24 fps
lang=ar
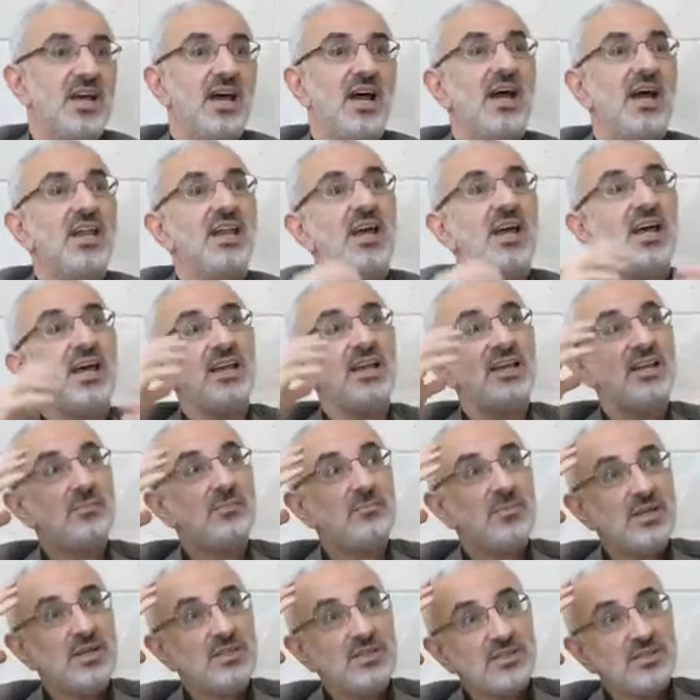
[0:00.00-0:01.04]
الان
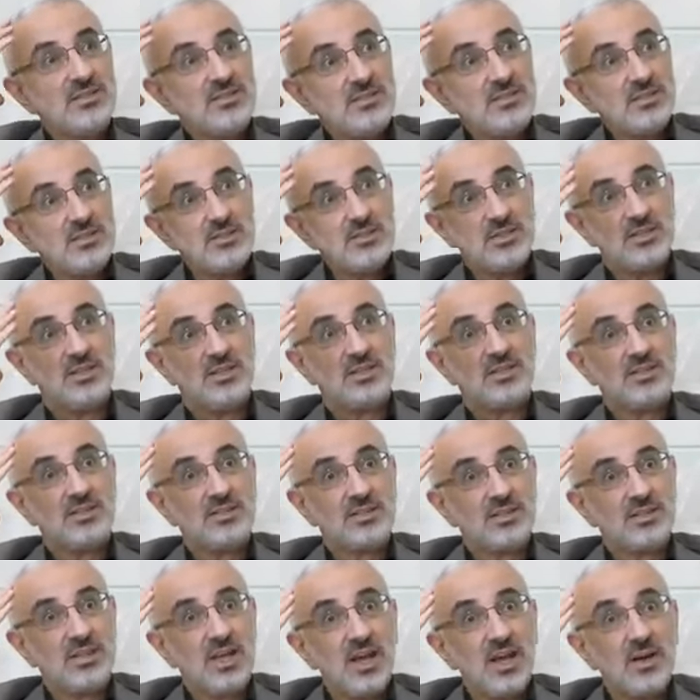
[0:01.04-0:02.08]
لما انت تيجي
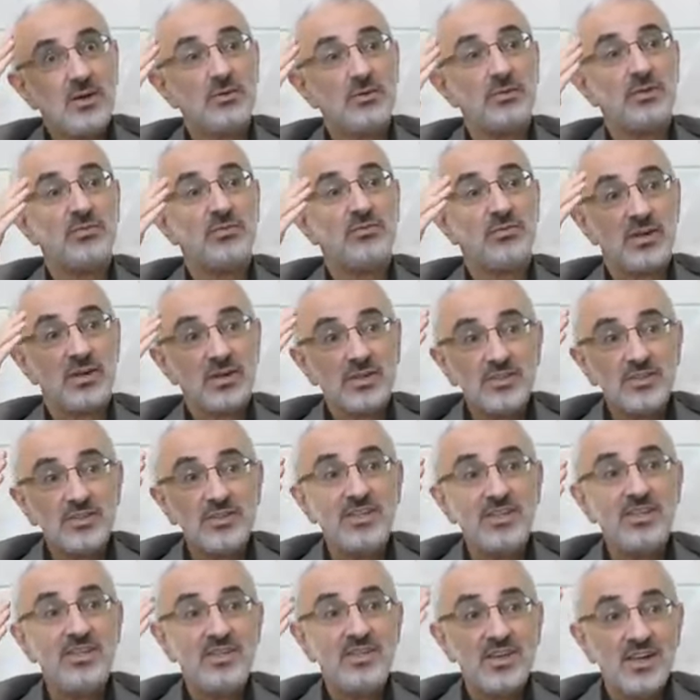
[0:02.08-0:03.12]
تاخذ
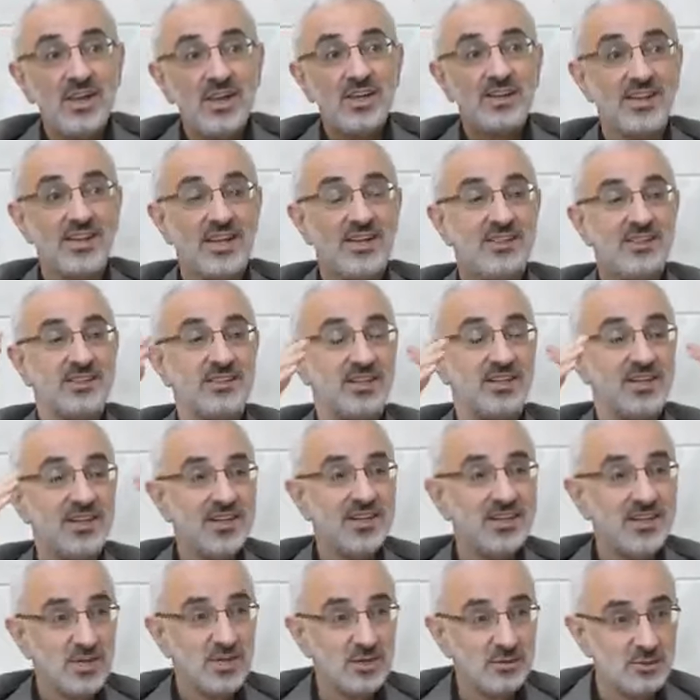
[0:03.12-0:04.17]
الفرضيات على
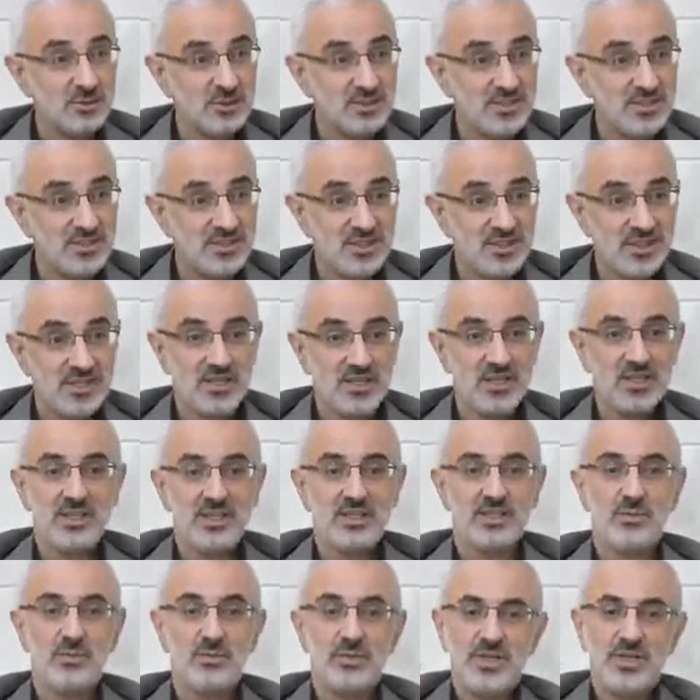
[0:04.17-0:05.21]
الطريقه الارسطيه
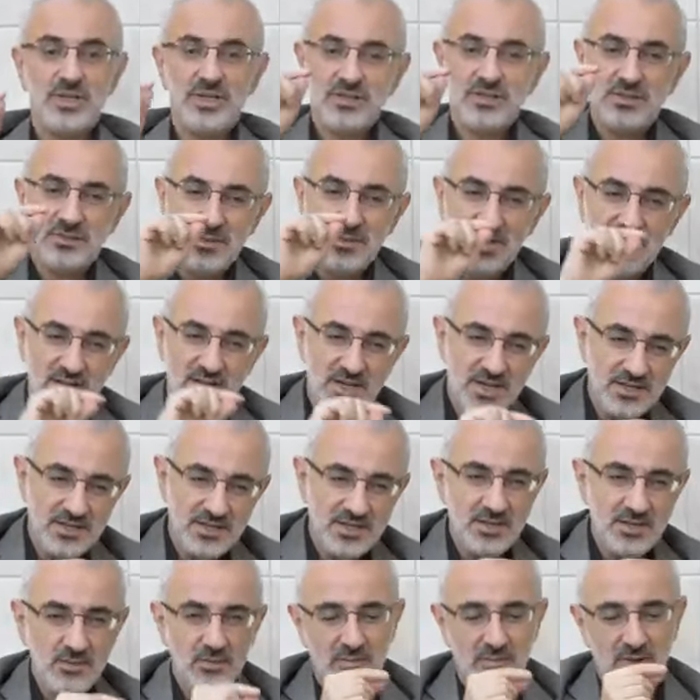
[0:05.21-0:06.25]
تقول احتمال
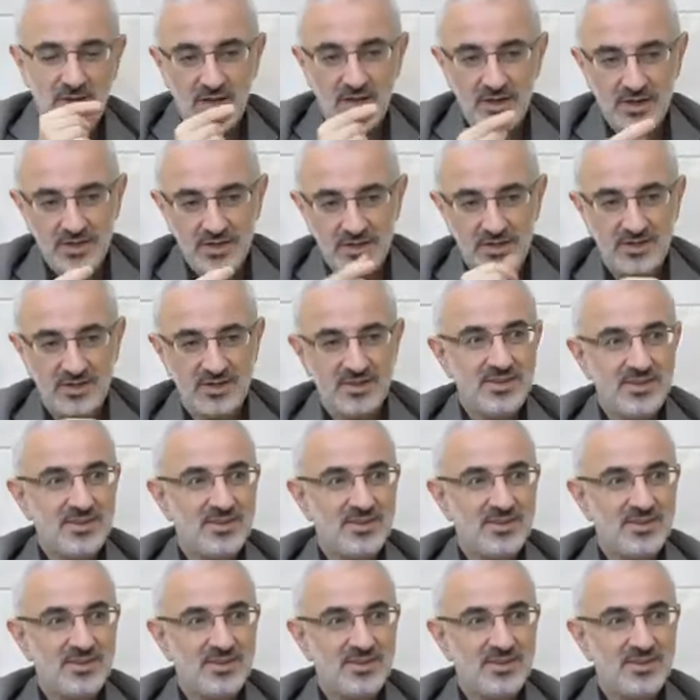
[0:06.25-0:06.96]
هذه ومعها غيرها